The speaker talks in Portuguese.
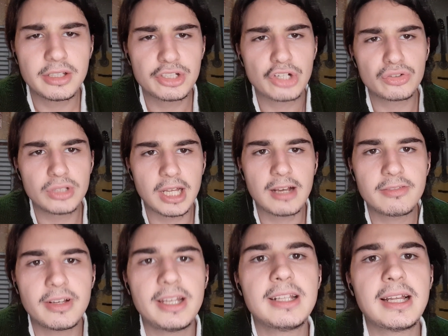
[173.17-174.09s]
Já
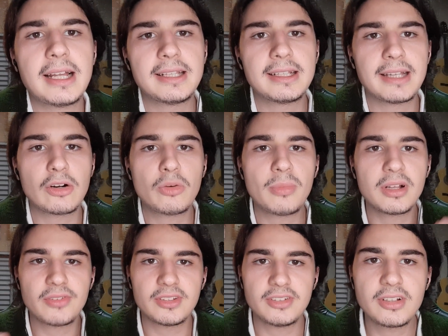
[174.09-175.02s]
ajudava ele a nadar com mais
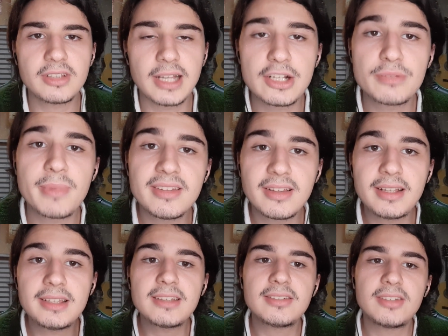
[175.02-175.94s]
facilidade, mas
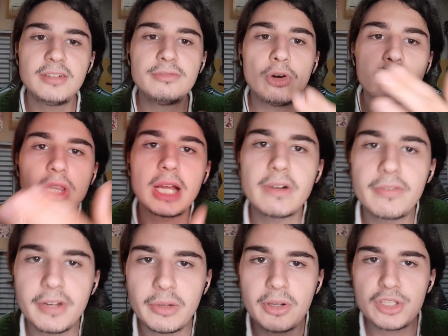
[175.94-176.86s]
ainda assim voltava
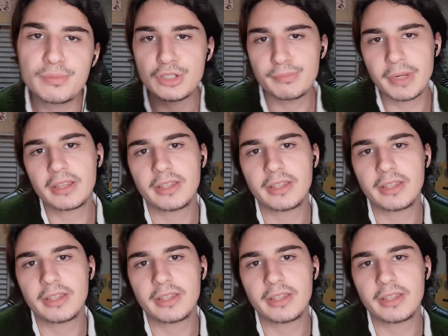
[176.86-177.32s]
frequentemente para a